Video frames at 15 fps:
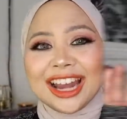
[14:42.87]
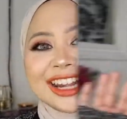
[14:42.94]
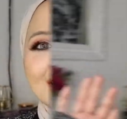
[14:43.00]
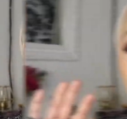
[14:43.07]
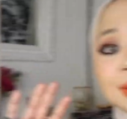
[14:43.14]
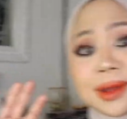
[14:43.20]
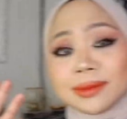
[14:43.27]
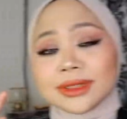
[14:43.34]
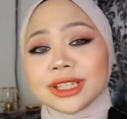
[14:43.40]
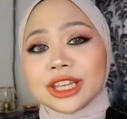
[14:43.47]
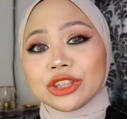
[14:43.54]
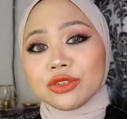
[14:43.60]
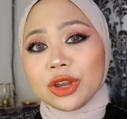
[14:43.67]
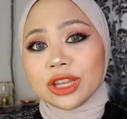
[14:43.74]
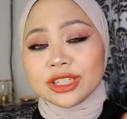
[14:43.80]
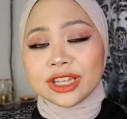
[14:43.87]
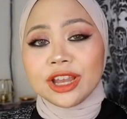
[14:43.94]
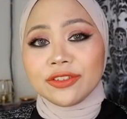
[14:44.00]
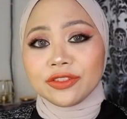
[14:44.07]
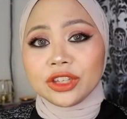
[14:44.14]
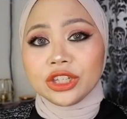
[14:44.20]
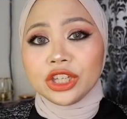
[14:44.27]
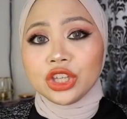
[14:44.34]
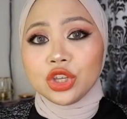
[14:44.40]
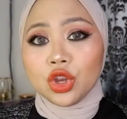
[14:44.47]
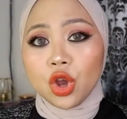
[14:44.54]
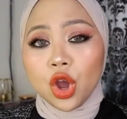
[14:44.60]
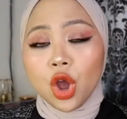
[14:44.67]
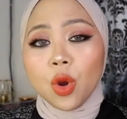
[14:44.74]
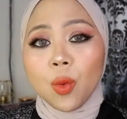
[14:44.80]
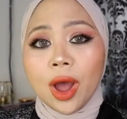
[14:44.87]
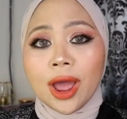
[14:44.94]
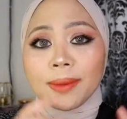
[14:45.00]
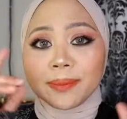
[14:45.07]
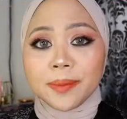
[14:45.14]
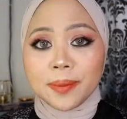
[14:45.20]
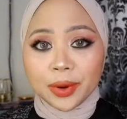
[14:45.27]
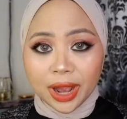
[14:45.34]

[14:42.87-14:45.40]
Nah, mam segitu aja video one